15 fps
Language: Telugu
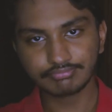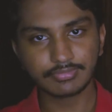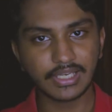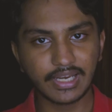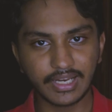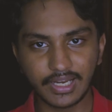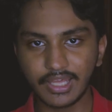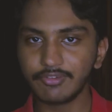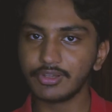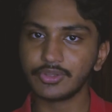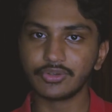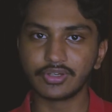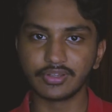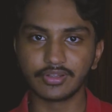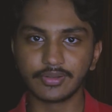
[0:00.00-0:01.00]
ఇలానే
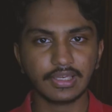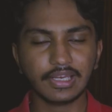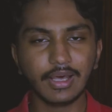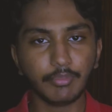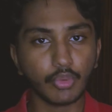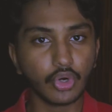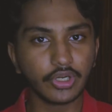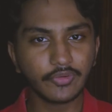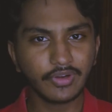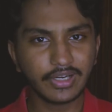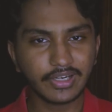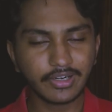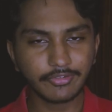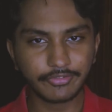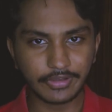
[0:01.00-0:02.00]
వెళ్తుంటుంది ఇలా
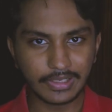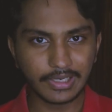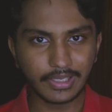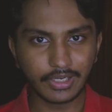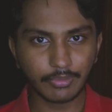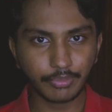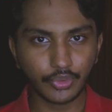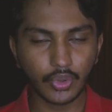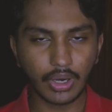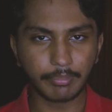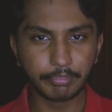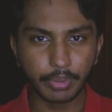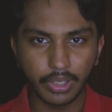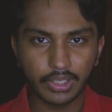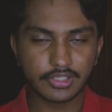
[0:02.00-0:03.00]
మోటివేటెడ్ ఫీల్ అయినప్పుడు ఆ
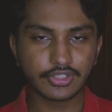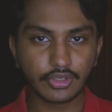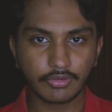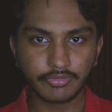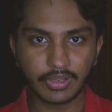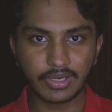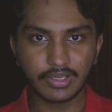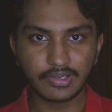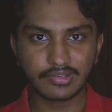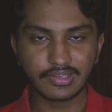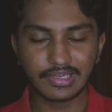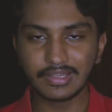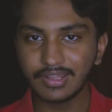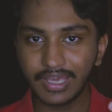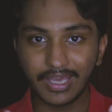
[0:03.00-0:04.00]
బర్స్ట్ ఆఫ్ ఎనర్జీ
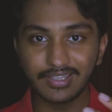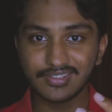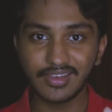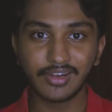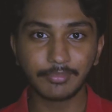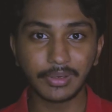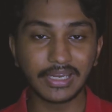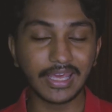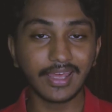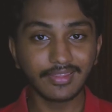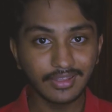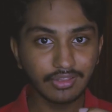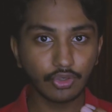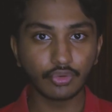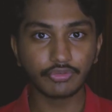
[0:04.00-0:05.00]
లేదా ఎక్సైట్మెంట్
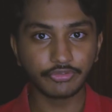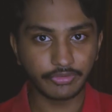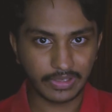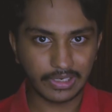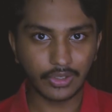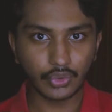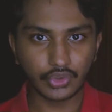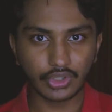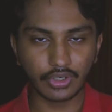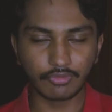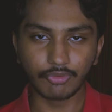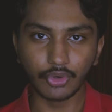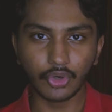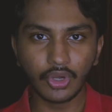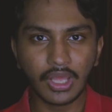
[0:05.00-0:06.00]
ఏదైతే నువ్వు ఫీల్
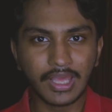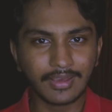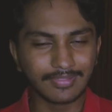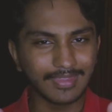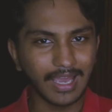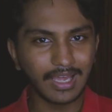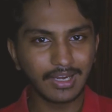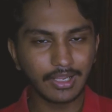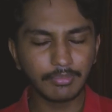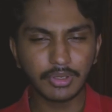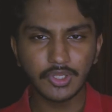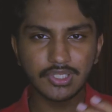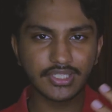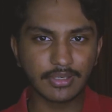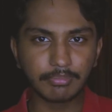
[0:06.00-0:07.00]
అవుతున్నావో దాన్నే
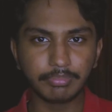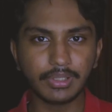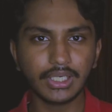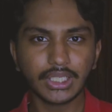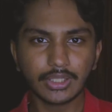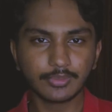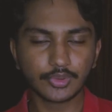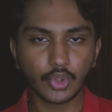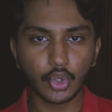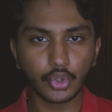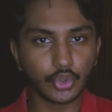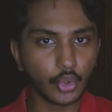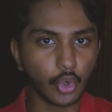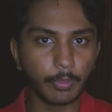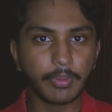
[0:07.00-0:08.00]
మనం సింపుల్ టర్మ్స్లో
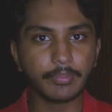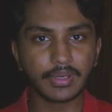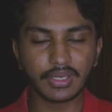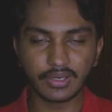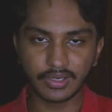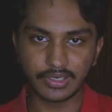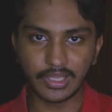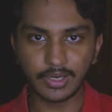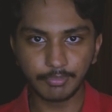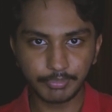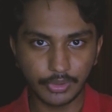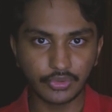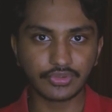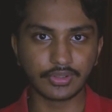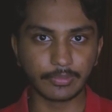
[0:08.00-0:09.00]
డోపమీన్ హిట్ అని
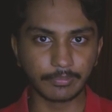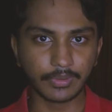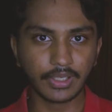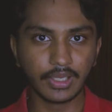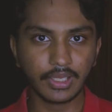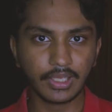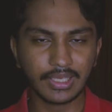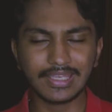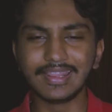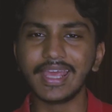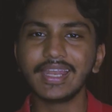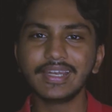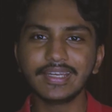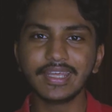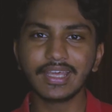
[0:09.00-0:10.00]
పిలుస్తాం
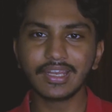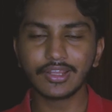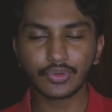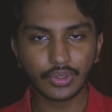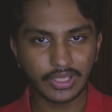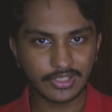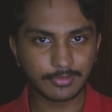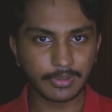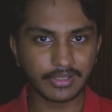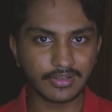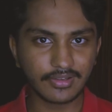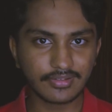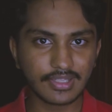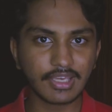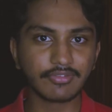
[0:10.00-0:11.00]
ఇదేంటి అనేది కూడా ఎక్స్ప్లెయిన్
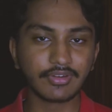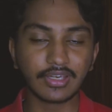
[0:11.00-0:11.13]
చేస్తా ఇఫ్